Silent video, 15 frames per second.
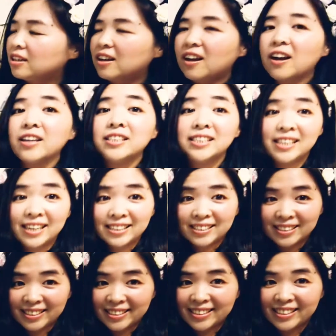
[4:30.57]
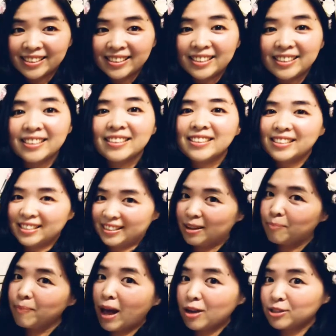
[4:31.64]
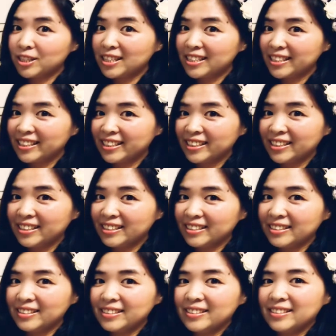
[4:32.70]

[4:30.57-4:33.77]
而且紧紧的抱着你。